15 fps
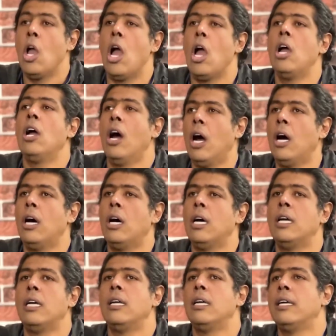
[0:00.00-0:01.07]
آه, آه,
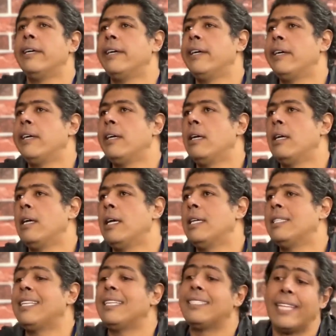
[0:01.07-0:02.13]
اه
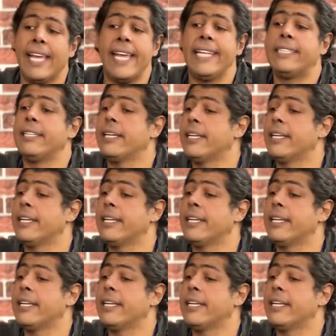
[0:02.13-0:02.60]
ستات